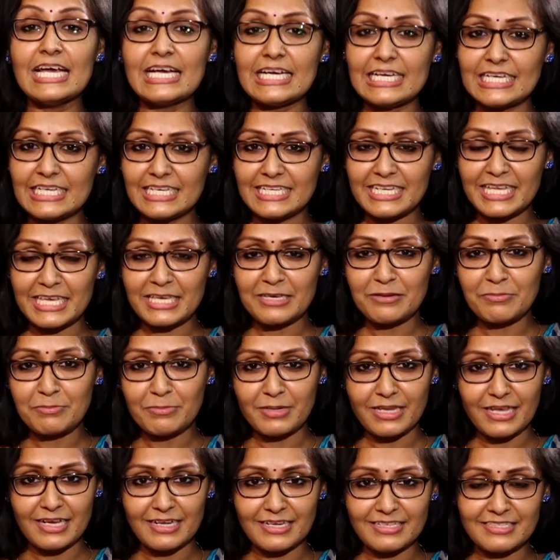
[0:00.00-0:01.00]
இன்றைக்கும்
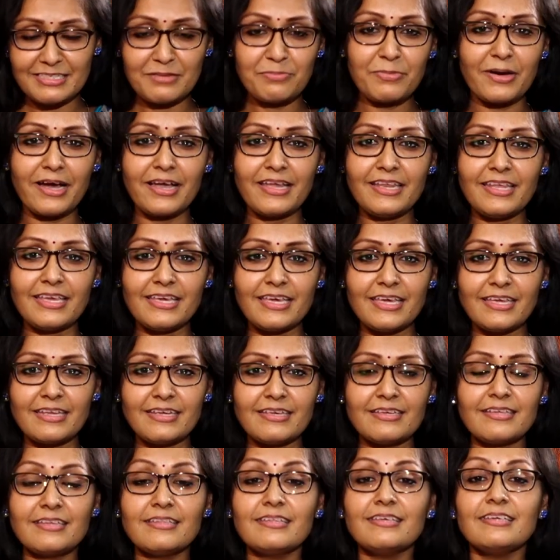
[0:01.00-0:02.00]
நிகழ்ச்சி பயணிக்க
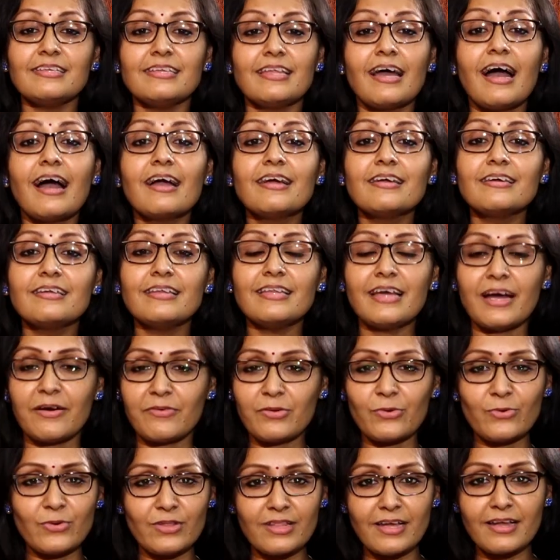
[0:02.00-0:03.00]
இருக்கிறது நாங்கள்
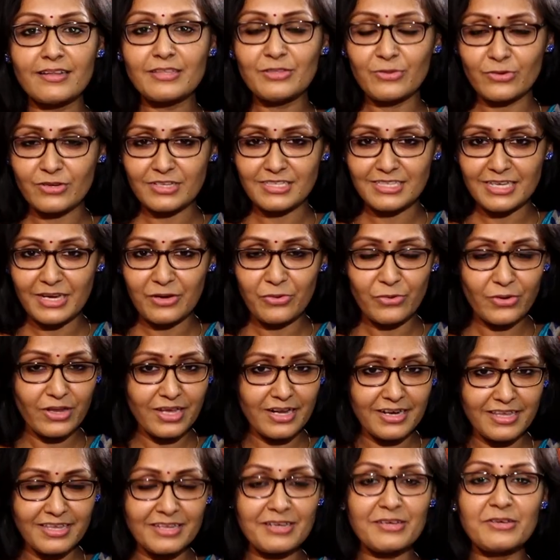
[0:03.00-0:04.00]
அவரோடு தான் தொடர்ச்சியாக
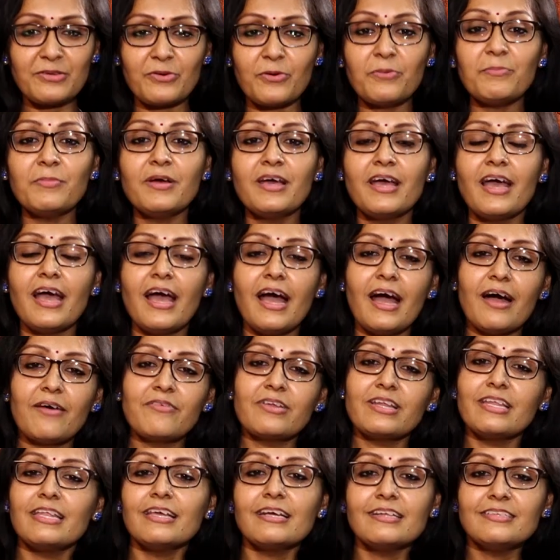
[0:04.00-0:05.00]
உரையாட இருக்கிறோம்
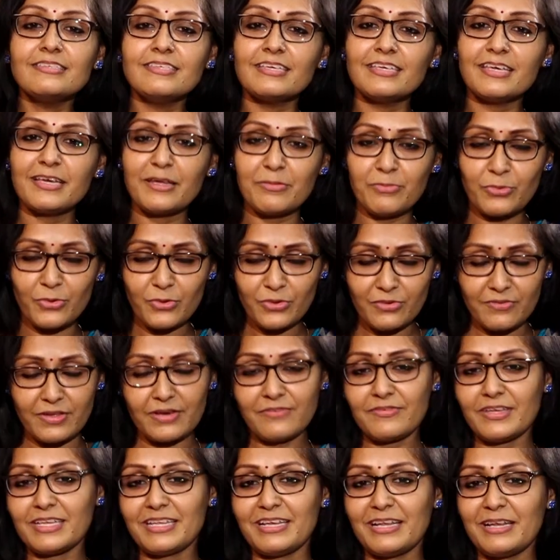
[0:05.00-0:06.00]
அவரை நிகழ்ச்சிக்கு அன்போடு
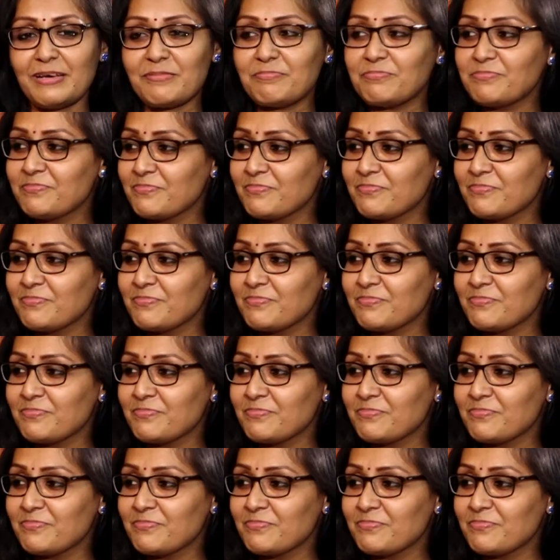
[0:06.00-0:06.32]
வரவேற்கலாம்